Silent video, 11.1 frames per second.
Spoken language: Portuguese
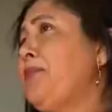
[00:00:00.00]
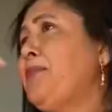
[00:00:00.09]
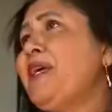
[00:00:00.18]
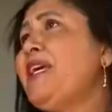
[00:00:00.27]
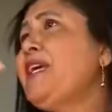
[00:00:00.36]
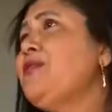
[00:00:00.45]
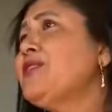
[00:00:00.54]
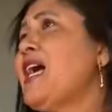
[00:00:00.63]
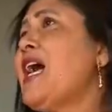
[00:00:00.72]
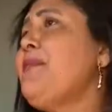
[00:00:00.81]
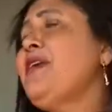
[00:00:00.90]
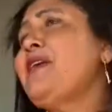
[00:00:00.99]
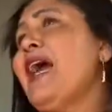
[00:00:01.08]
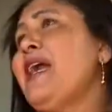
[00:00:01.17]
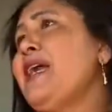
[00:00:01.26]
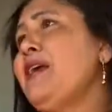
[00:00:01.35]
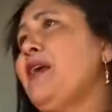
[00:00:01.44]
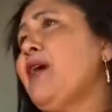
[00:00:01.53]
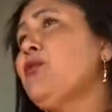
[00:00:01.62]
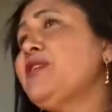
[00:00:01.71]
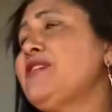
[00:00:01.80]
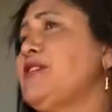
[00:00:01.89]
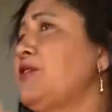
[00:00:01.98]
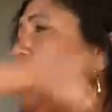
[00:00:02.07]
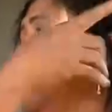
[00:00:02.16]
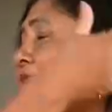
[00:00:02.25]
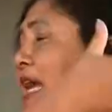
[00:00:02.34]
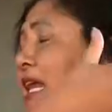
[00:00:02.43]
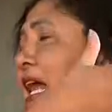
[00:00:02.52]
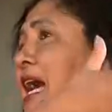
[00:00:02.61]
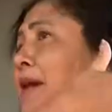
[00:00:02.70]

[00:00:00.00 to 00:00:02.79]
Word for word: A Nora, mãe da criança, sofre com problemas de